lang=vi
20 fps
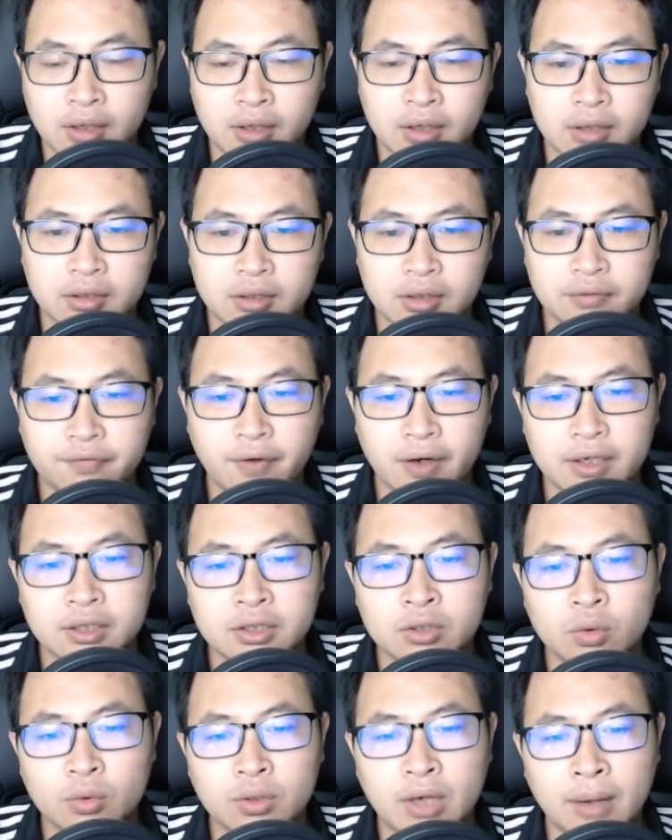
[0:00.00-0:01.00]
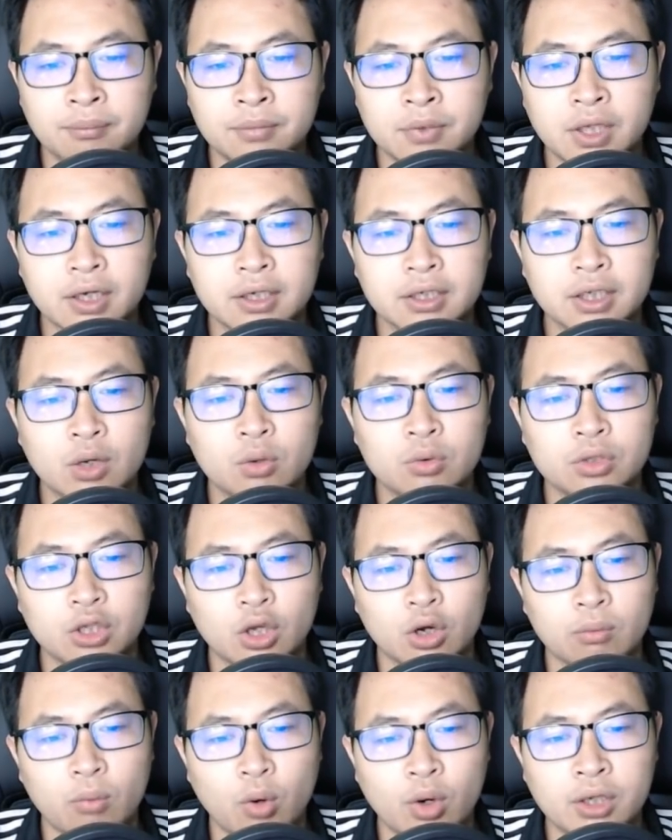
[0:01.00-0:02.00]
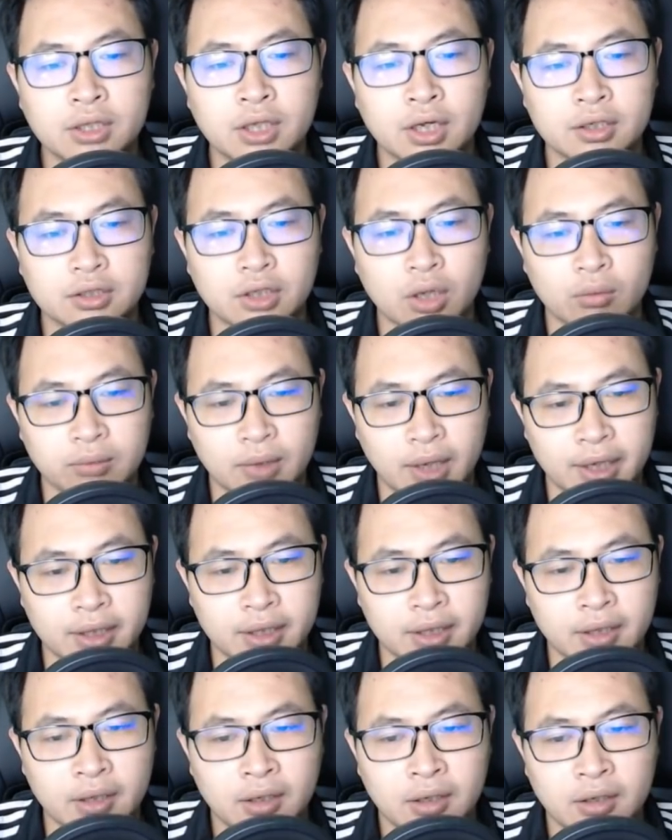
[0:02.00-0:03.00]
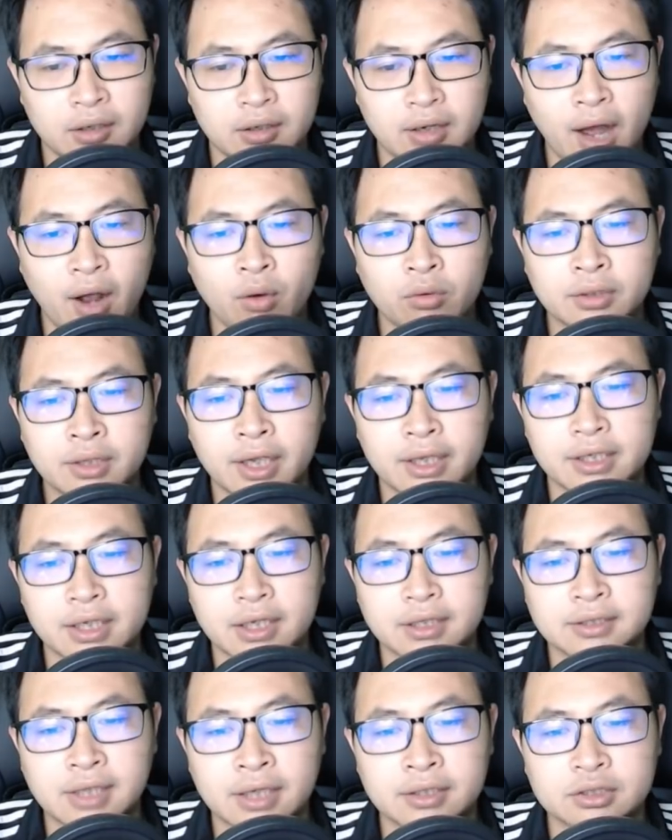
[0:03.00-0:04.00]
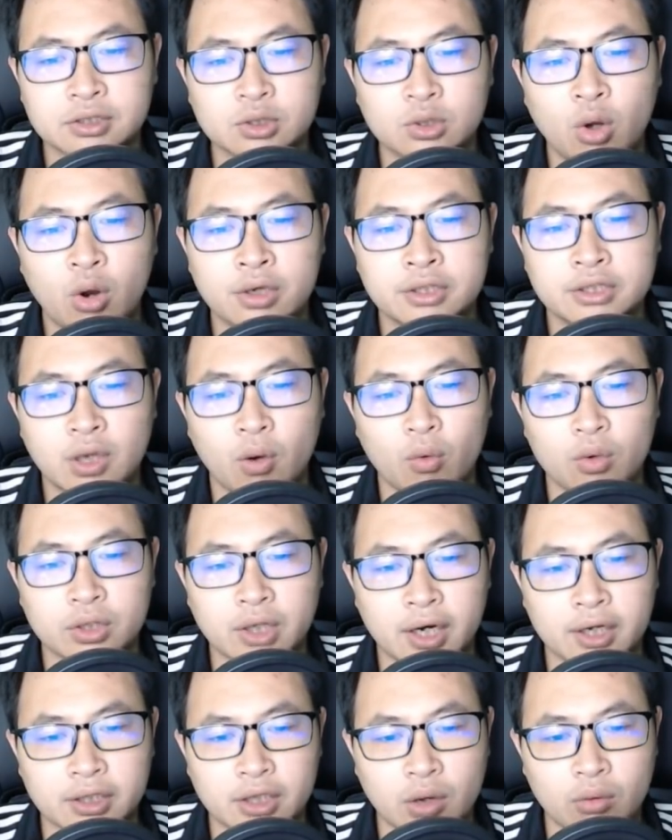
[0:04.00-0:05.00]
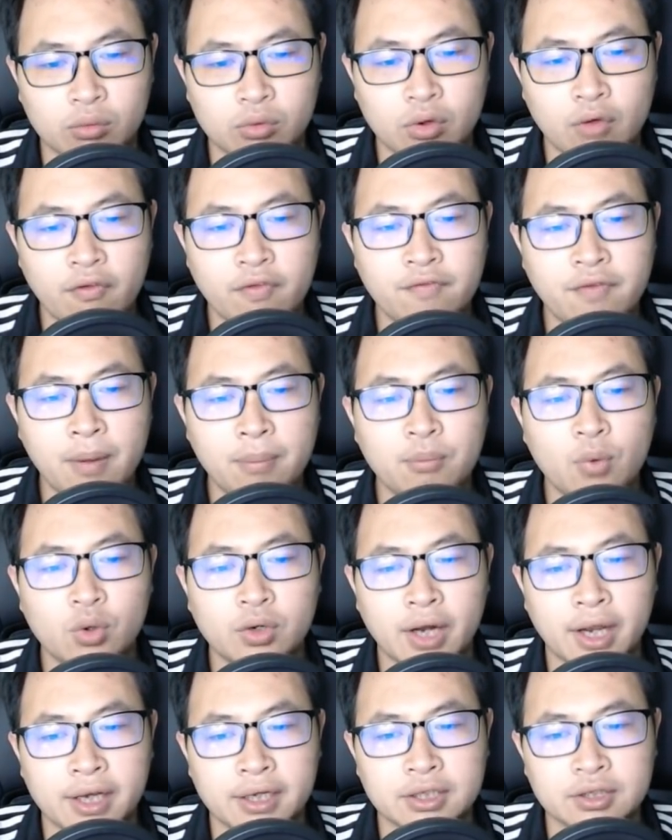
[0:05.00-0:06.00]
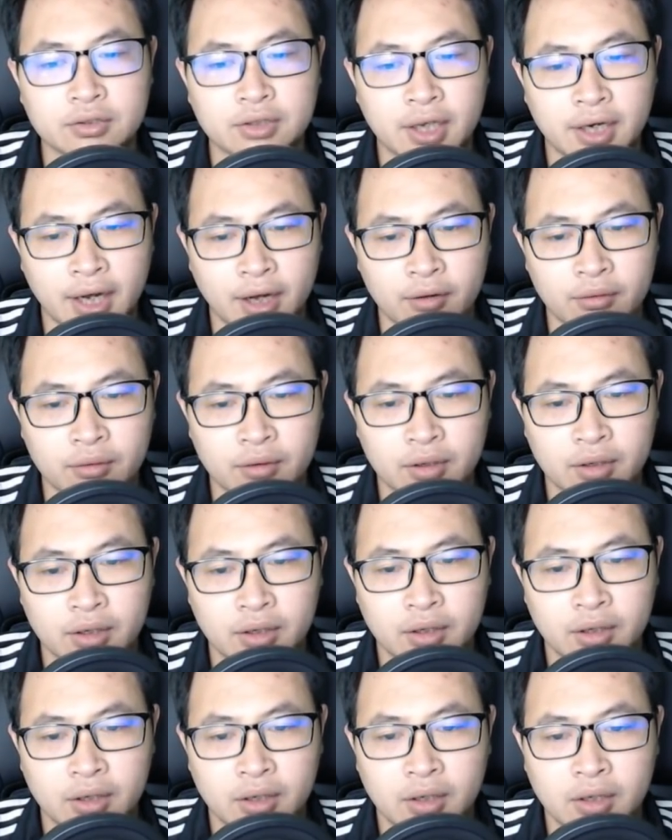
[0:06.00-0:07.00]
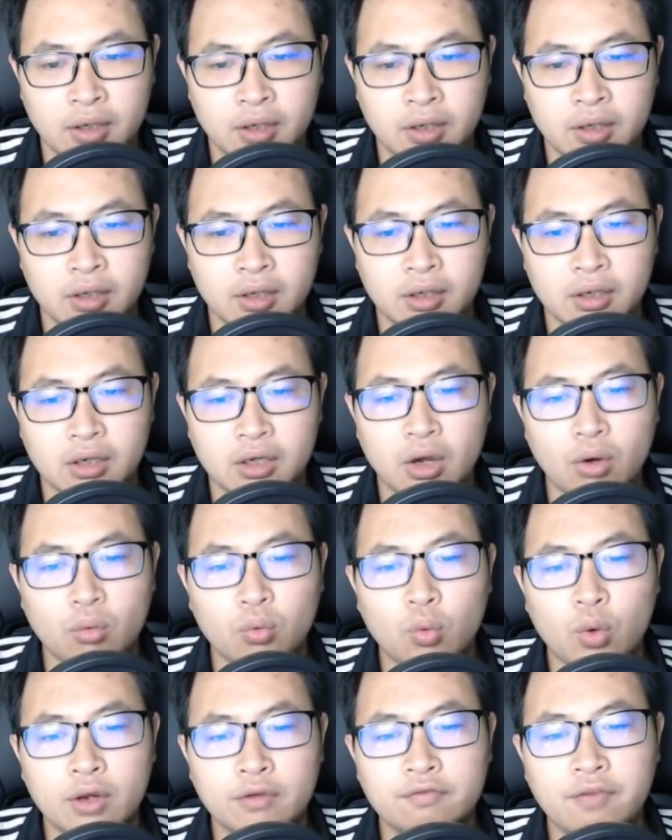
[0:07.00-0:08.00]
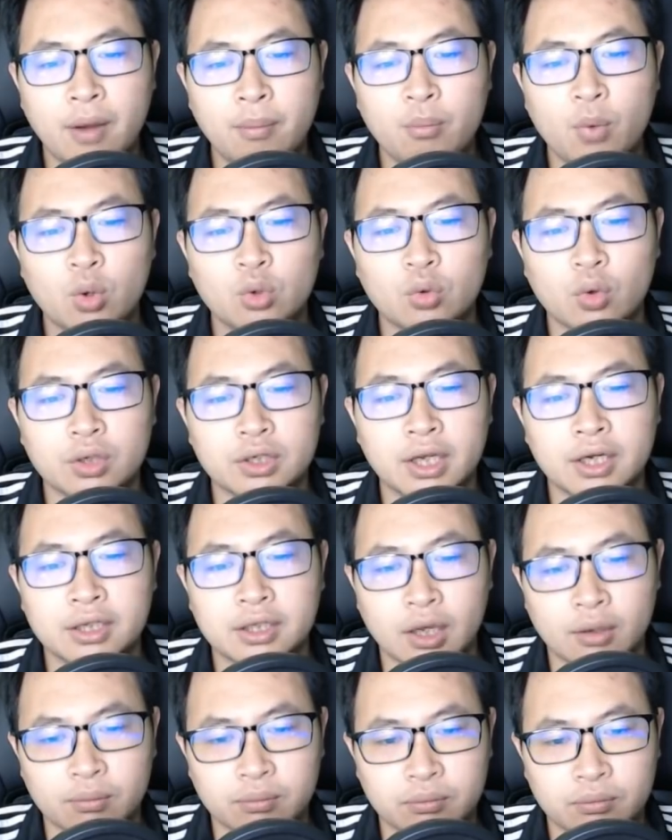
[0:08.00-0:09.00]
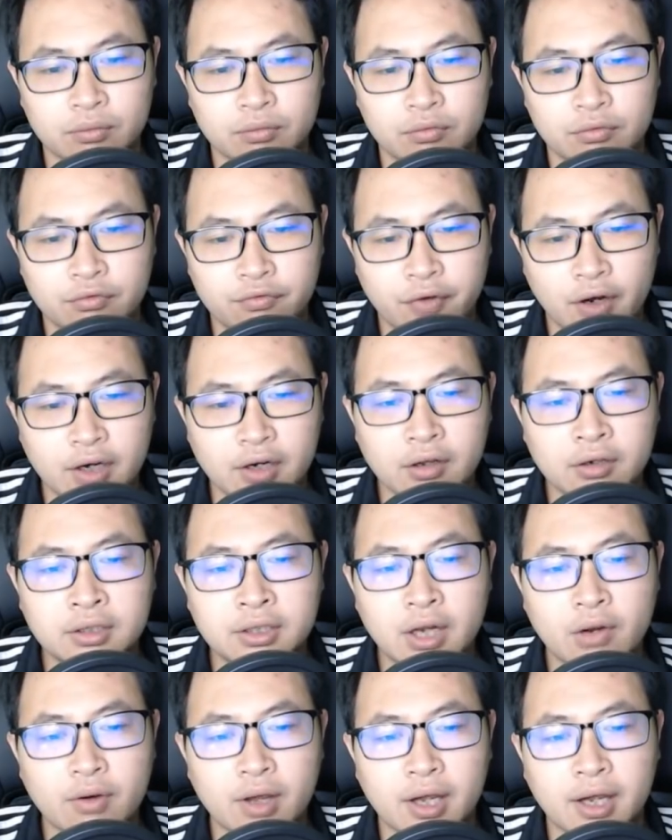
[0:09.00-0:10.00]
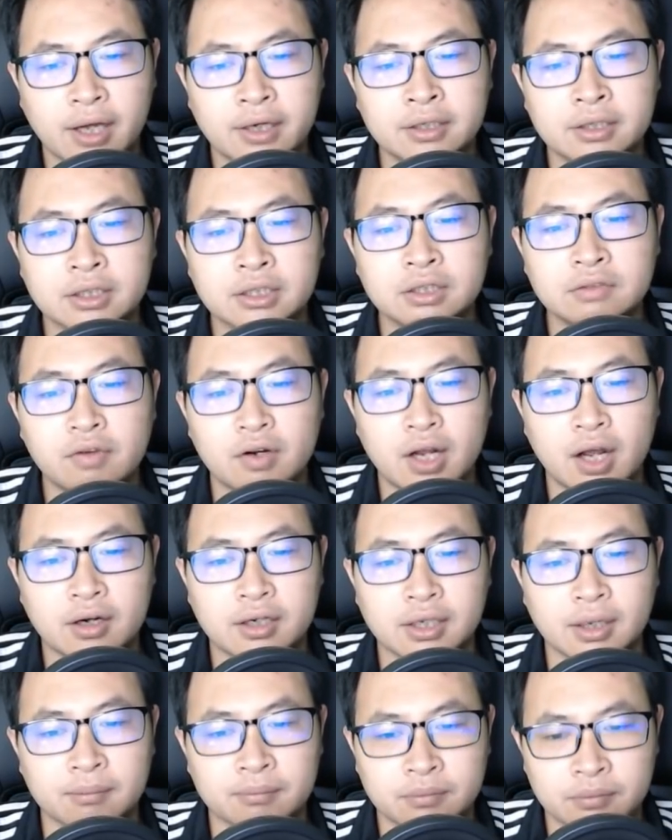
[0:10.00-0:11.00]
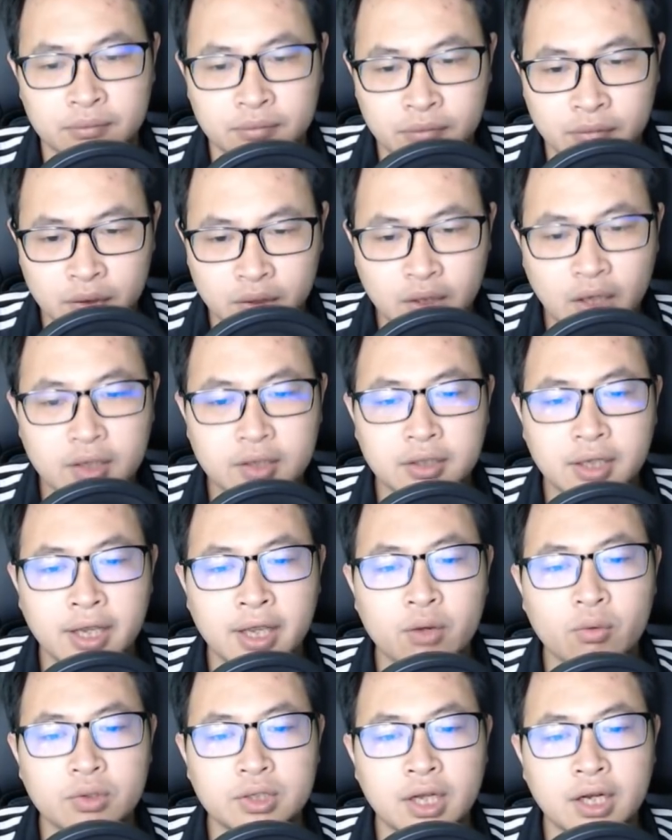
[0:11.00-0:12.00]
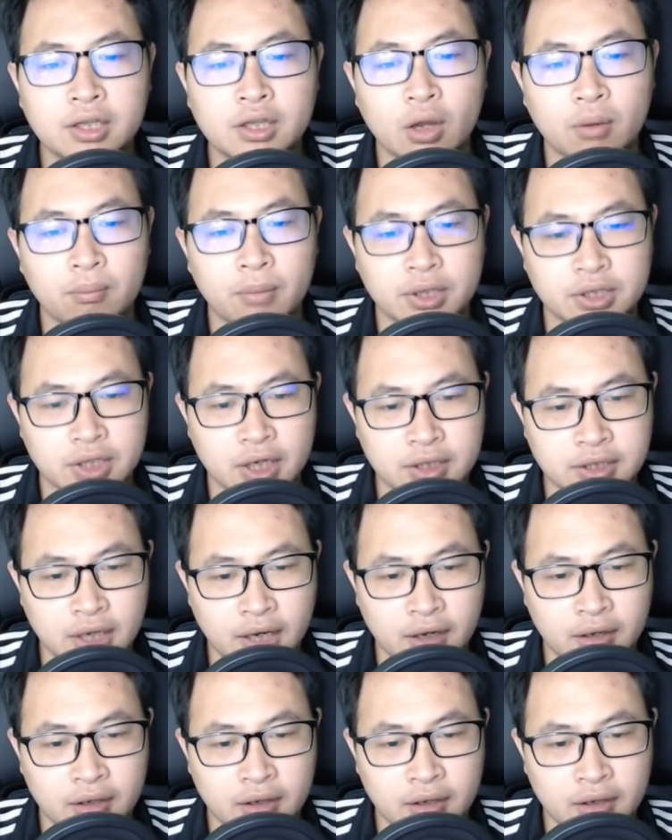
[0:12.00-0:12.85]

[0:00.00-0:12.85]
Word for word: từ phản ứng của đám thiên kiêu tiểu bối thần tộc này đã có thể nhìn ra sự coi trọng của thần tộc đối với pháp môn này như thế nào. Công quyết pháp môn của nhân tộc phần lớn đều là căn cứ vào đặc điểm thân thế của nhân tộc mà chế ra.